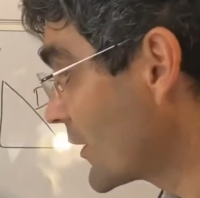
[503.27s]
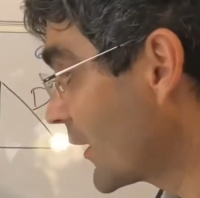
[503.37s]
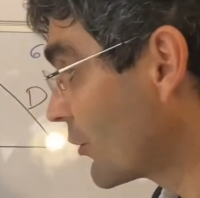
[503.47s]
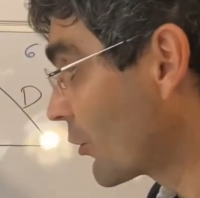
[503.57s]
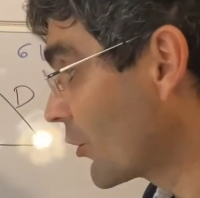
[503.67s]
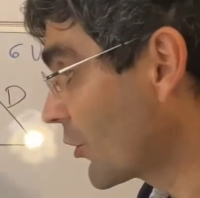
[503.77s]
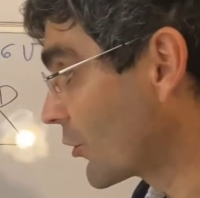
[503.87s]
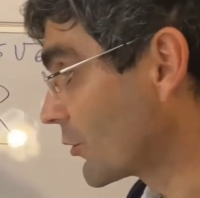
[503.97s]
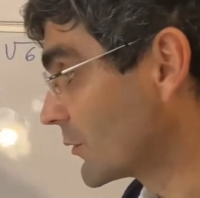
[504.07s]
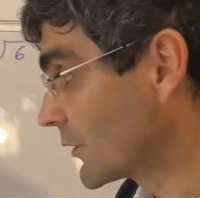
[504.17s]
que lo
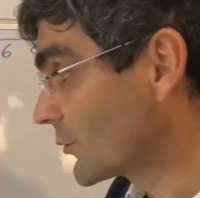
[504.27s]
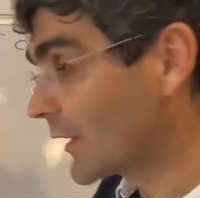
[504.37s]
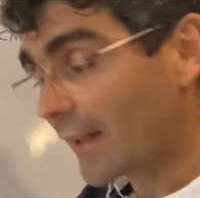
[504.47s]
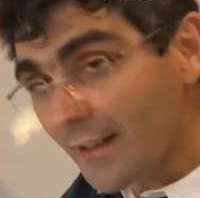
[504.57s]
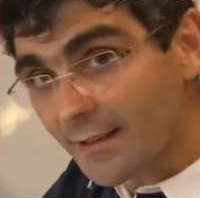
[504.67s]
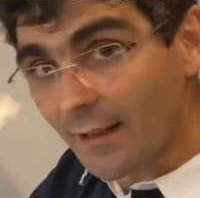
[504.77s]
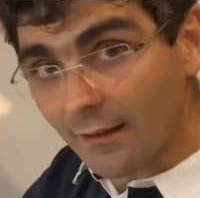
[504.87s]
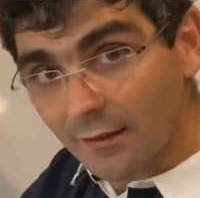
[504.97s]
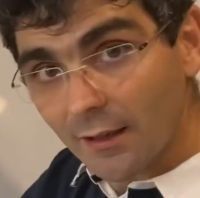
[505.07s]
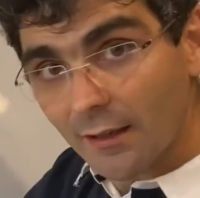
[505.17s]
conozco. Es una lista.
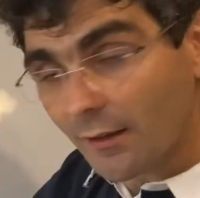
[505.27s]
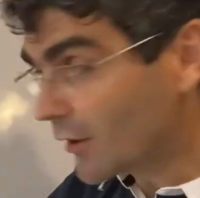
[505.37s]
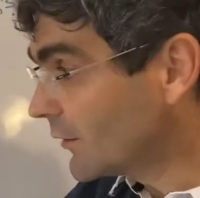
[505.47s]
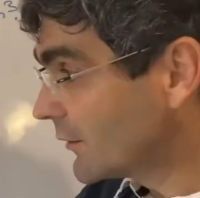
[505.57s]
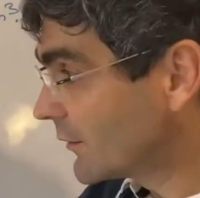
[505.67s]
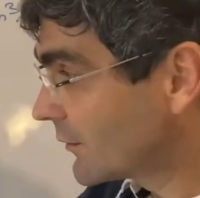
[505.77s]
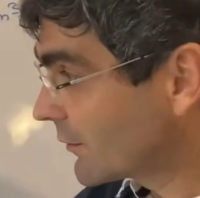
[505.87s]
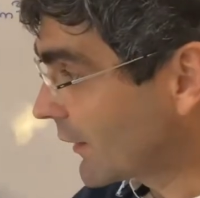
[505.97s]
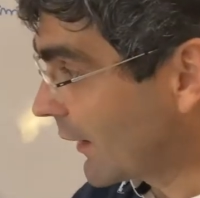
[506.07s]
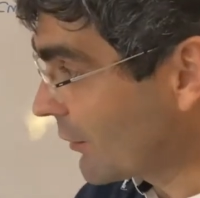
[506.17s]

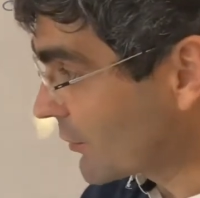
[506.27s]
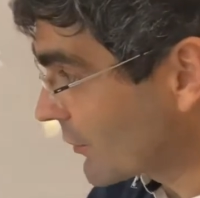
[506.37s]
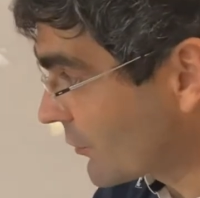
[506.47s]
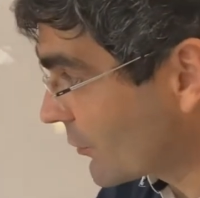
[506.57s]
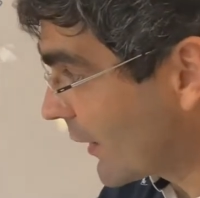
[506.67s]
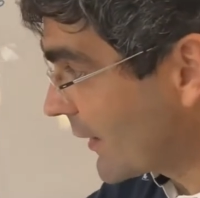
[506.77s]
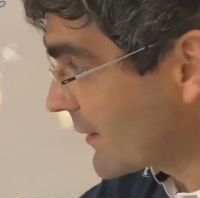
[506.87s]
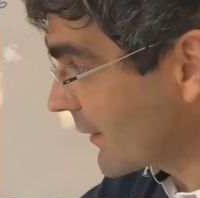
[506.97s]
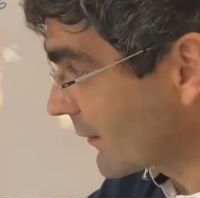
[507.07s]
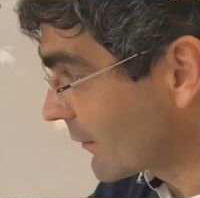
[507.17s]
Fijaos, es una
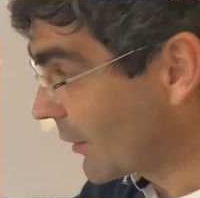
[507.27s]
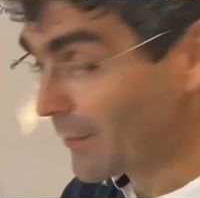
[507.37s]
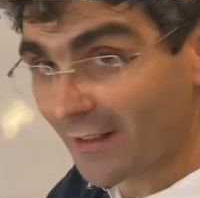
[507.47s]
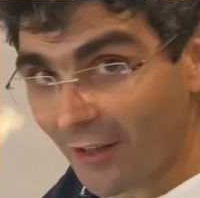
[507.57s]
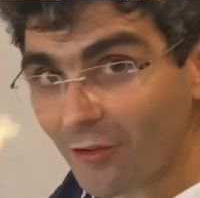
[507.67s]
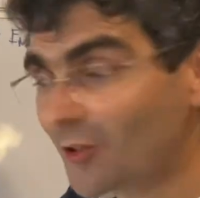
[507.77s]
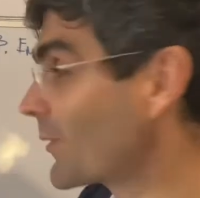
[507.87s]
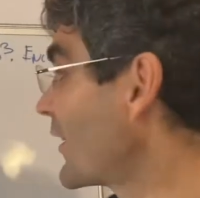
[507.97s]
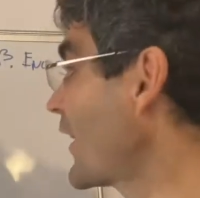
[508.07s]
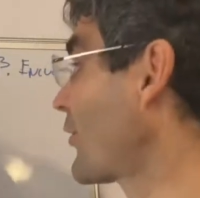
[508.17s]
arista, la he pintado sobre
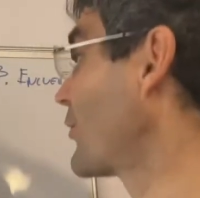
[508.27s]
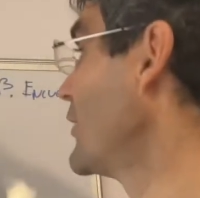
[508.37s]
el negro.